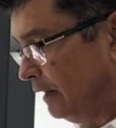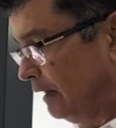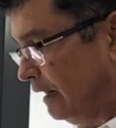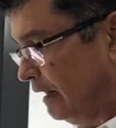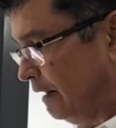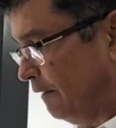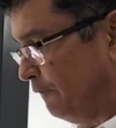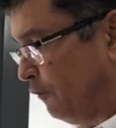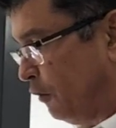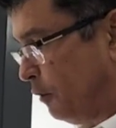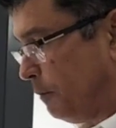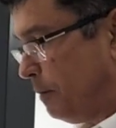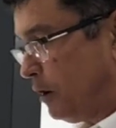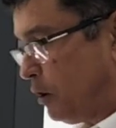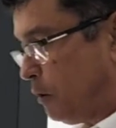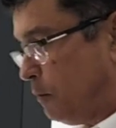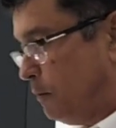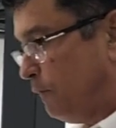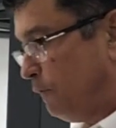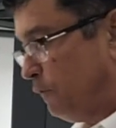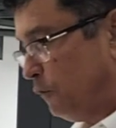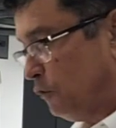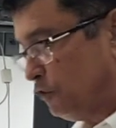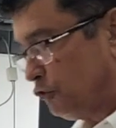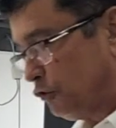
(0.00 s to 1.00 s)
la forma
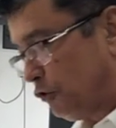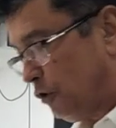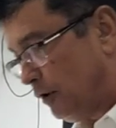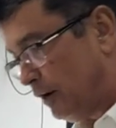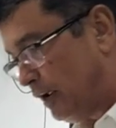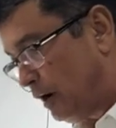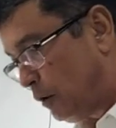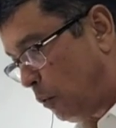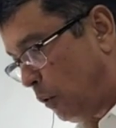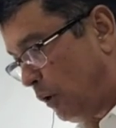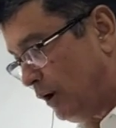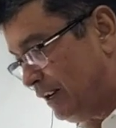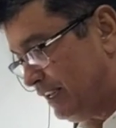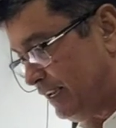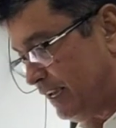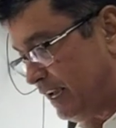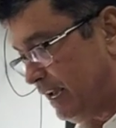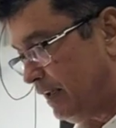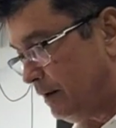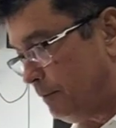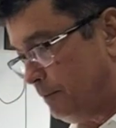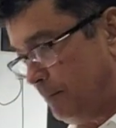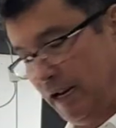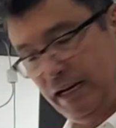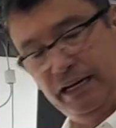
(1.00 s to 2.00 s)
como funciona
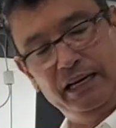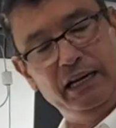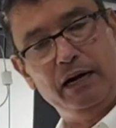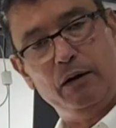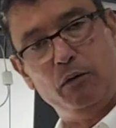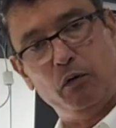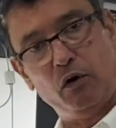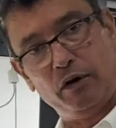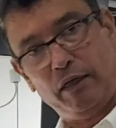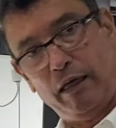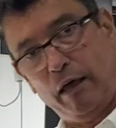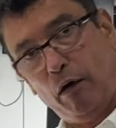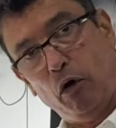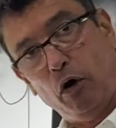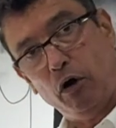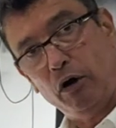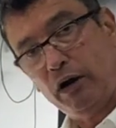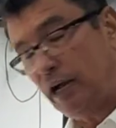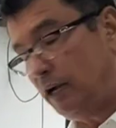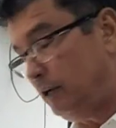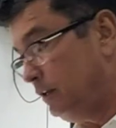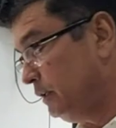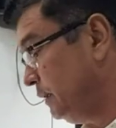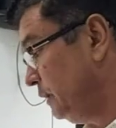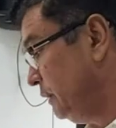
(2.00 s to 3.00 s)
cualquier máquina
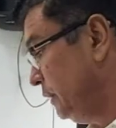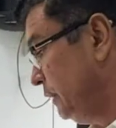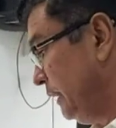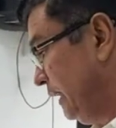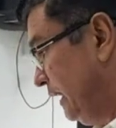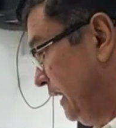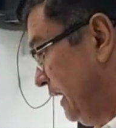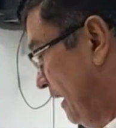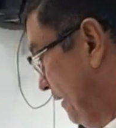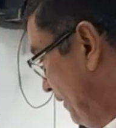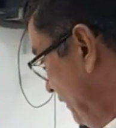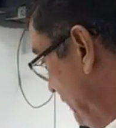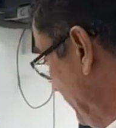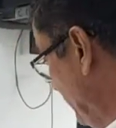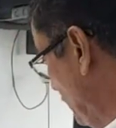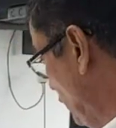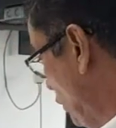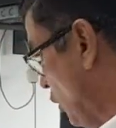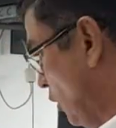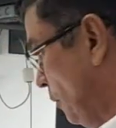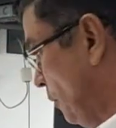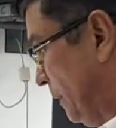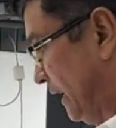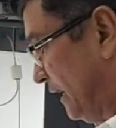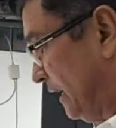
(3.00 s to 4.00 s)
bordadora y las de
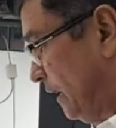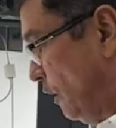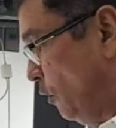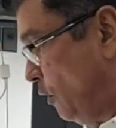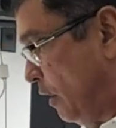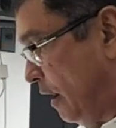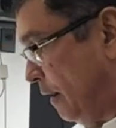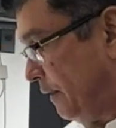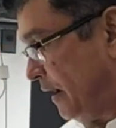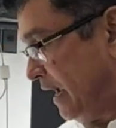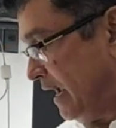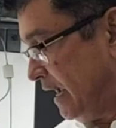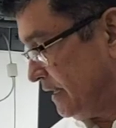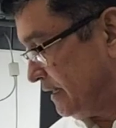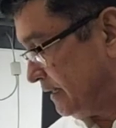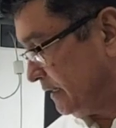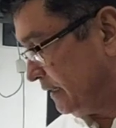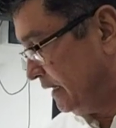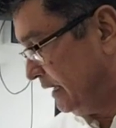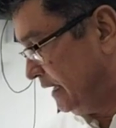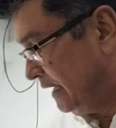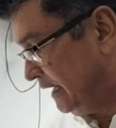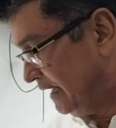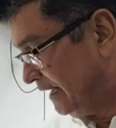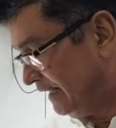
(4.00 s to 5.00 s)
Ricoma es que una vez
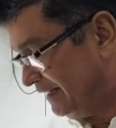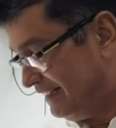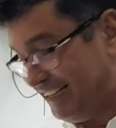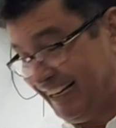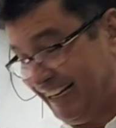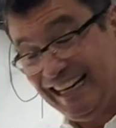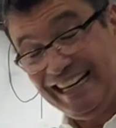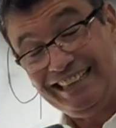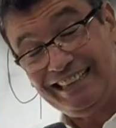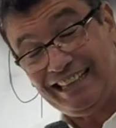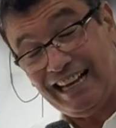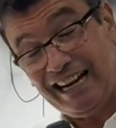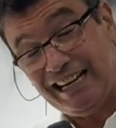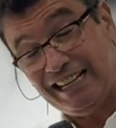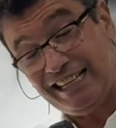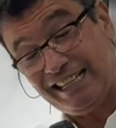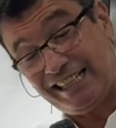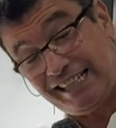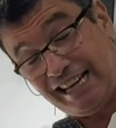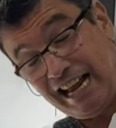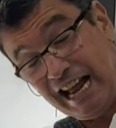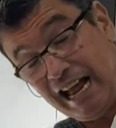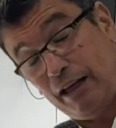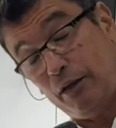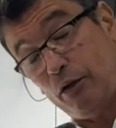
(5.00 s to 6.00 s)

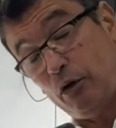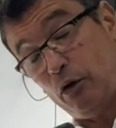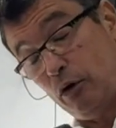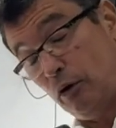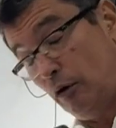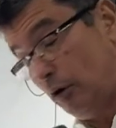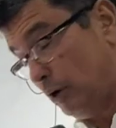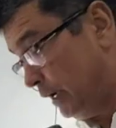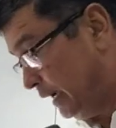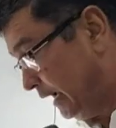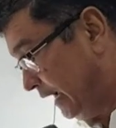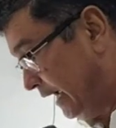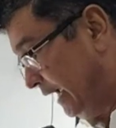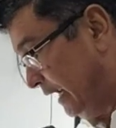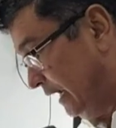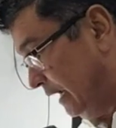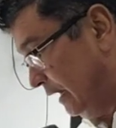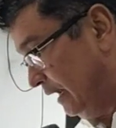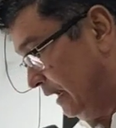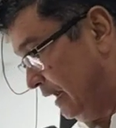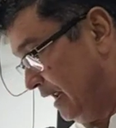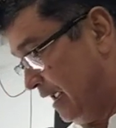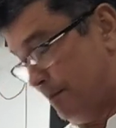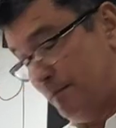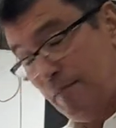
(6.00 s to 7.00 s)
digitalizado
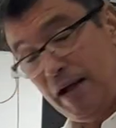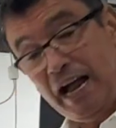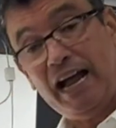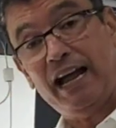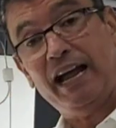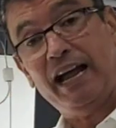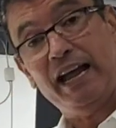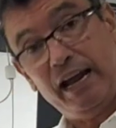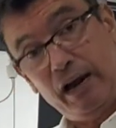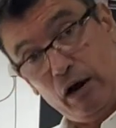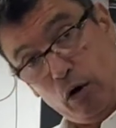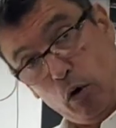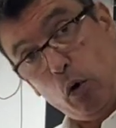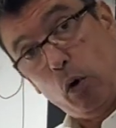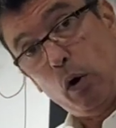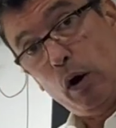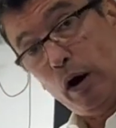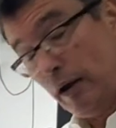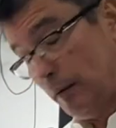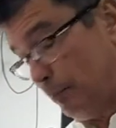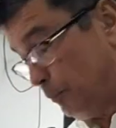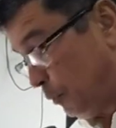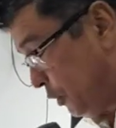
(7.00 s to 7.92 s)
la imagen o el